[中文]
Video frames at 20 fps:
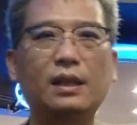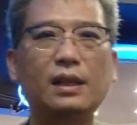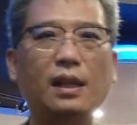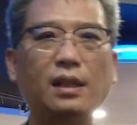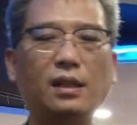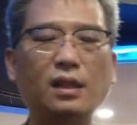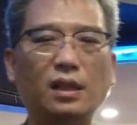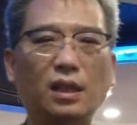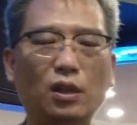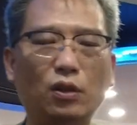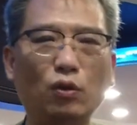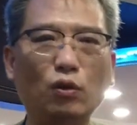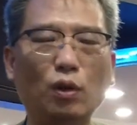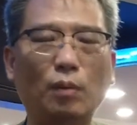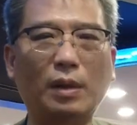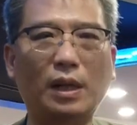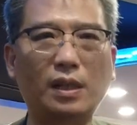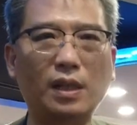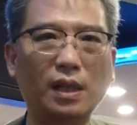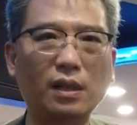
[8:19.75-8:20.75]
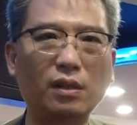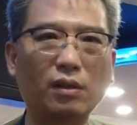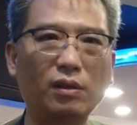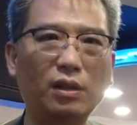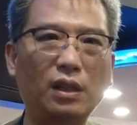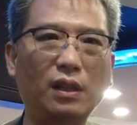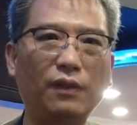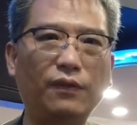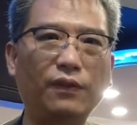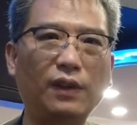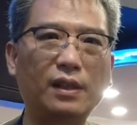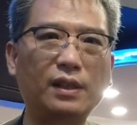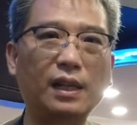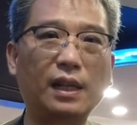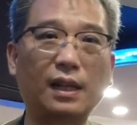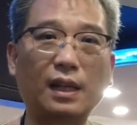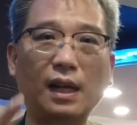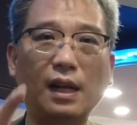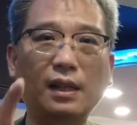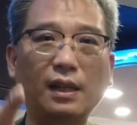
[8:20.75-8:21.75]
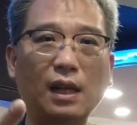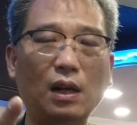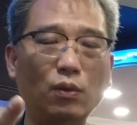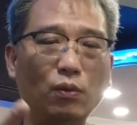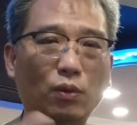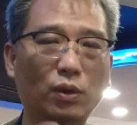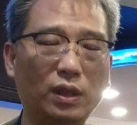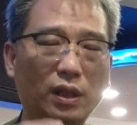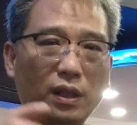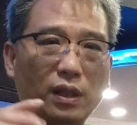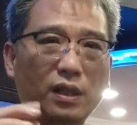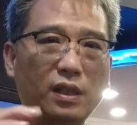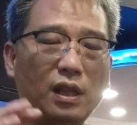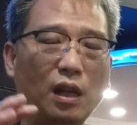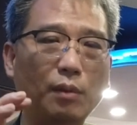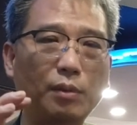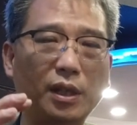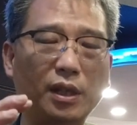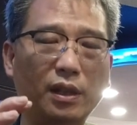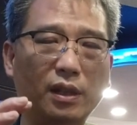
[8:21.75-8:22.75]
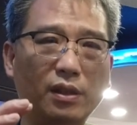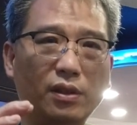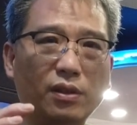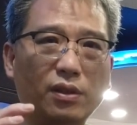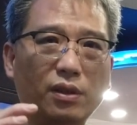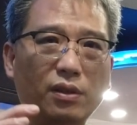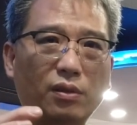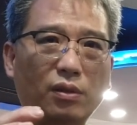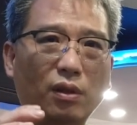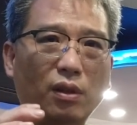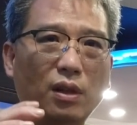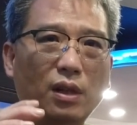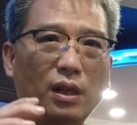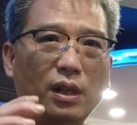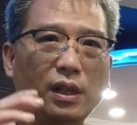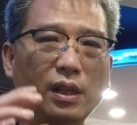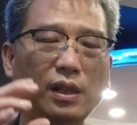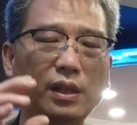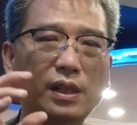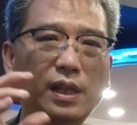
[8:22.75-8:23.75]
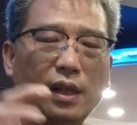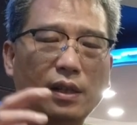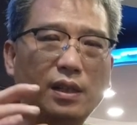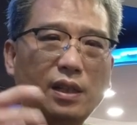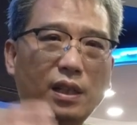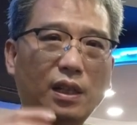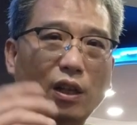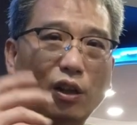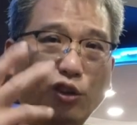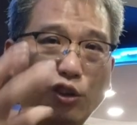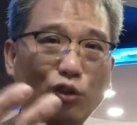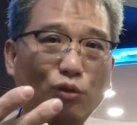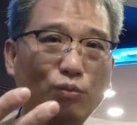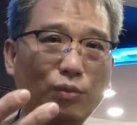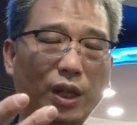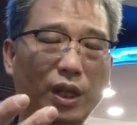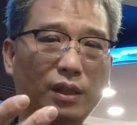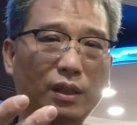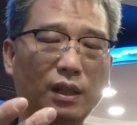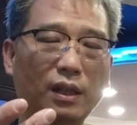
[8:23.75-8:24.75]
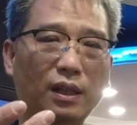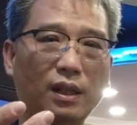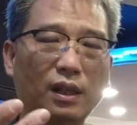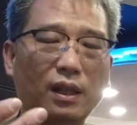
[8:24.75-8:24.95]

但是你如果把接收器放在刚刚我这个照片的，就是说相机的后面，